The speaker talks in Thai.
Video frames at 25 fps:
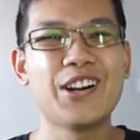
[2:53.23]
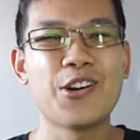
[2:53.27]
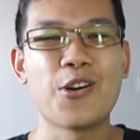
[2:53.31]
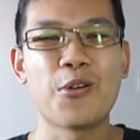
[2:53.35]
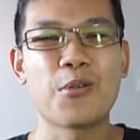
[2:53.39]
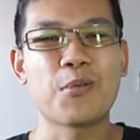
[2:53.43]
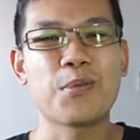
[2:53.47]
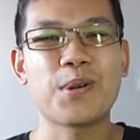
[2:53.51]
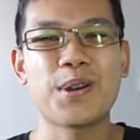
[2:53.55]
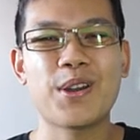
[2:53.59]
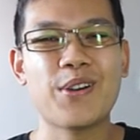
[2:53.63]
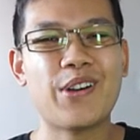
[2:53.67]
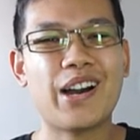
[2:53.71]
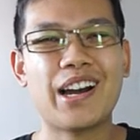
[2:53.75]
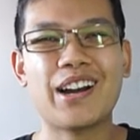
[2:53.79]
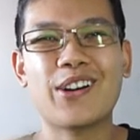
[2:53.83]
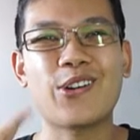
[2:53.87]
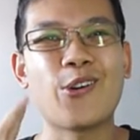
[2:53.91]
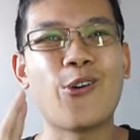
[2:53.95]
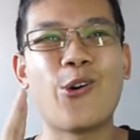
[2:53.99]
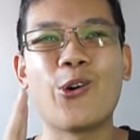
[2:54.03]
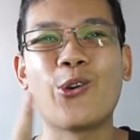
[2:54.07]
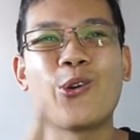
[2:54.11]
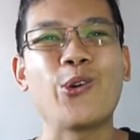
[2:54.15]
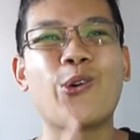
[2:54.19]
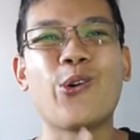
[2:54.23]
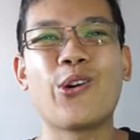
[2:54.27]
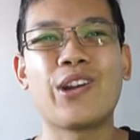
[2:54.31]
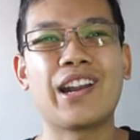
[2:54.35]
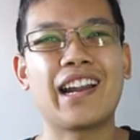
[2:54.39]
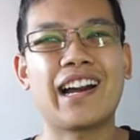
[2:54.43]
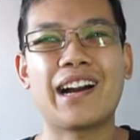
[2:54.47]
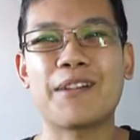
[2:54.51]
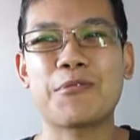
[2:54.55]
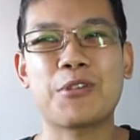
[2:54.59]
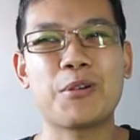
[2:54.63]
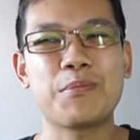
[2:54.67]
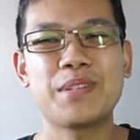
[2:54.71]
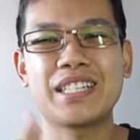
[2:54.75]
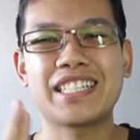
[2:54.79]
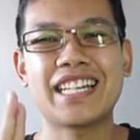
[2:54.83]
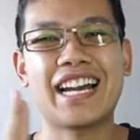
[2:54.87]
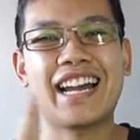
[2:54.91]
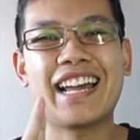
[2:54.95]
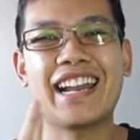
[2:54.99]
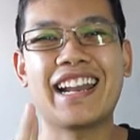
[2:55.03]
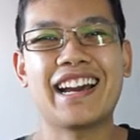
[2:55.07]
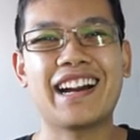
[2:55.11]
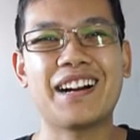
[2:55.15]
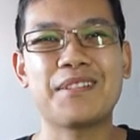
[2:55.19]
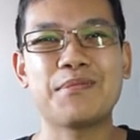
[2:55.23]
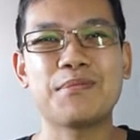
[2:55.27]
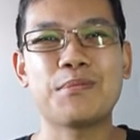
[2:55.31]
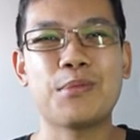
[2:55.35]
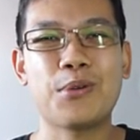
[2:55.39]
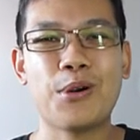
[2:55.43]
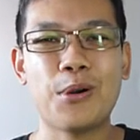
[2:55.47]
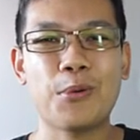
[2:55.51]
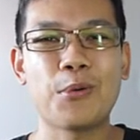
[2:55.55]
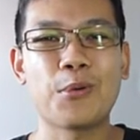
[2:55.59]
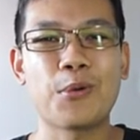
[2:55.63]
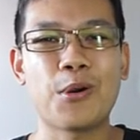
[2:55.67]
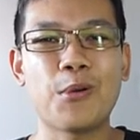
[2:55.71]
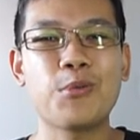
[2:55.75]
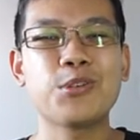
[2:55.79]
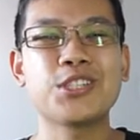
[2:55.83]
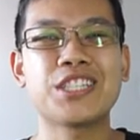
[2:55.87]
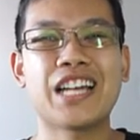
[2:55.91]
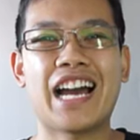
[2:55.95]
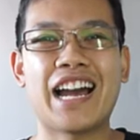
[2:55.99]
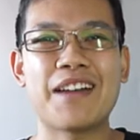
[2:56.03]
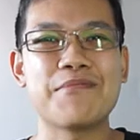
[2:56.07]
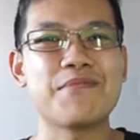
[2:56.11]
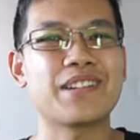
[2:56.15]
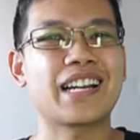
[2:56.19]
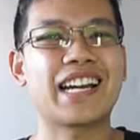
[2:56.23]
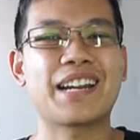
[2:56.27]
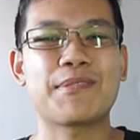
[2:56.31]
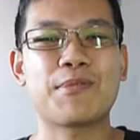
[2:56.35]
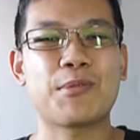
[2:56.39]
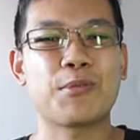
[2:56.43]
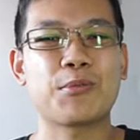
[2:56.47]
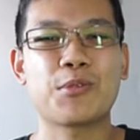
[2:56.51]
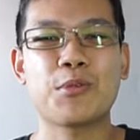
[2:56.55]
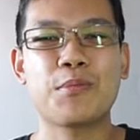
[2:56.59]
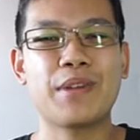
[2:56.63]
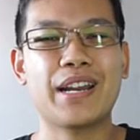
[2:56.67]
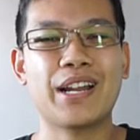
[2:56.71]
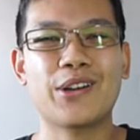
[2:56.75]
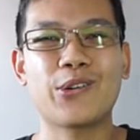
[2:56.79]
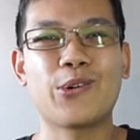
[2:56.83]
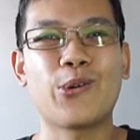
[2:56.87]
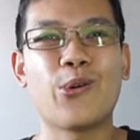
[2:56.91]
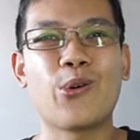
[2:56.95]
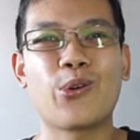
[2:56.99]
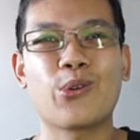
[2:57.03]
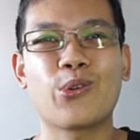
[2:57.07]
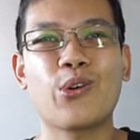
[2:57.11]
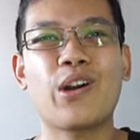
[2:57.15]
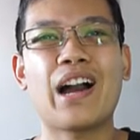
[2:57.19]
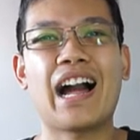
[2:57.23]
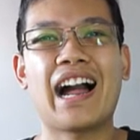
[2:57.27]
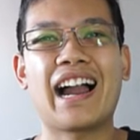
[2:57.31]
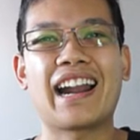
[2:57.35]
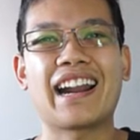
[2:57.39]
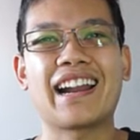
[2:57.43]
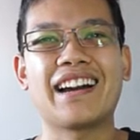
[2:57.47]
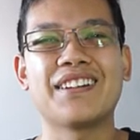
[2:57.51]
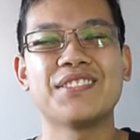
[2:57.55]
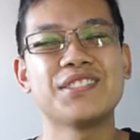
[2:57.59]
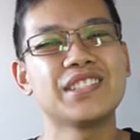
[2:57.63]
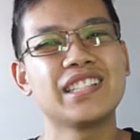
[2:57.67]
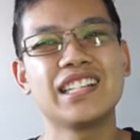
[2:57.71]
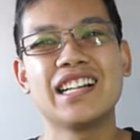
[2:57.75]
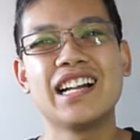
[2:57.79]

ผมก็ได้ว่าโกหกทุกคนนะครับก็ไม่ใช่นะครับ เพราะผมก็ผู้ชายเหมือนกันผมก็ไม่ได้โกหกทุกครั้งนะ